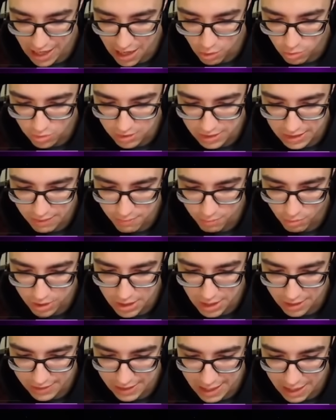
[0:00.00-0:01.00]
Aunque
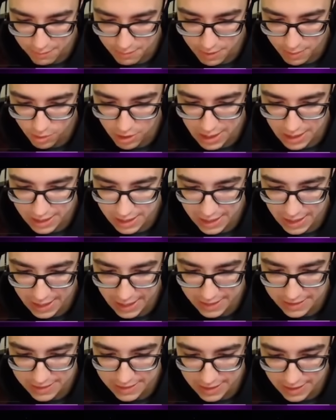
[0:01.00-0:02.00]
voy a tirarme por aquí,
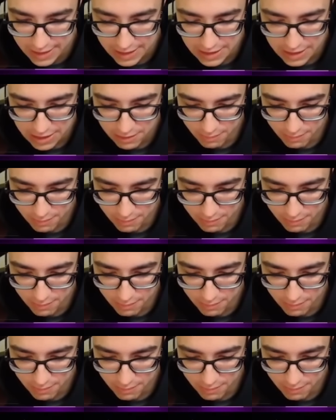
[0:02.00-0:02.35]
gente.